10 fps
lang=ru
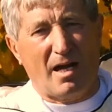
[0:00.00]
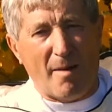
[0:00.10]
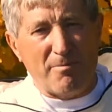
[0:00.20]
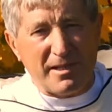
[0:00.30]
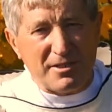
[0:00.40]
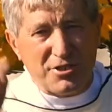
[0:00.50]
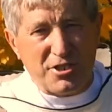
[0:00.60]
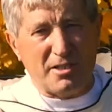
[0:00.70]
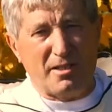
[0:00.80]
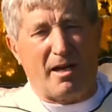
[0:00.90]
А
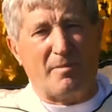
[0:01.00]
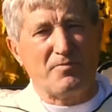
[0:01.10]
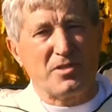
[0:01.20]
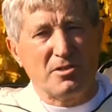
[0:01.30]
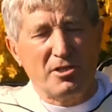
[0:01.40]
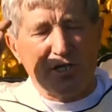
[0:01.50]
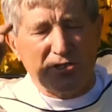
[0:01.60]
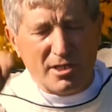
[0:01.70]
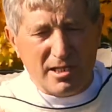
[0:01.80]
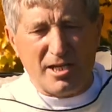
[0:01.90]
причина –
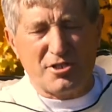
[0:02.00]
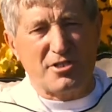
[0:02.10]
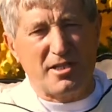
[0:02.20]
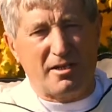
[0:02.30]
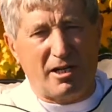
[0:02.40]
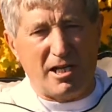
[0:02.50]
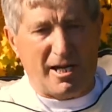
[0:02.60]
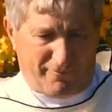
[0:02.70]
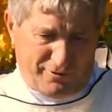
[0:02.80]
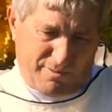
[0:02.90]
излишний
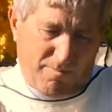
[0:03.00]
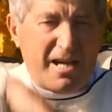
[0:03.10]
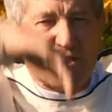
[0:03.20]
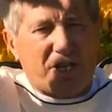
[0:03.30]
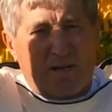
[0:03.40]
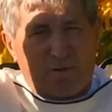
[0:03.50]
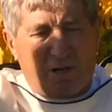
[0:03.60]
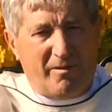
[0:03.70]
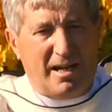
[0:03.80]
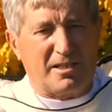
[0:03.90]
клев, вспышка
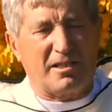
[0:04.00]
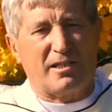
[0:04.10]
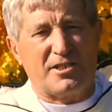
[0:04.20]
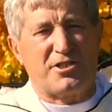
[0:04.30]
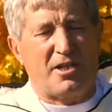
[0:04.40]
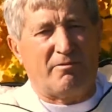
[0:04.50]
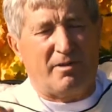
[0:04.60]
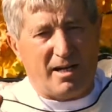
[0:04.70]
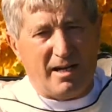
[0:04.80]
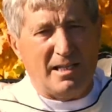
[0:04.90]
буквально клеща
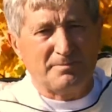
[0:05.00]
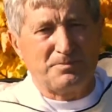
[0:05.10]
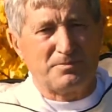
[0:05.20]
вора,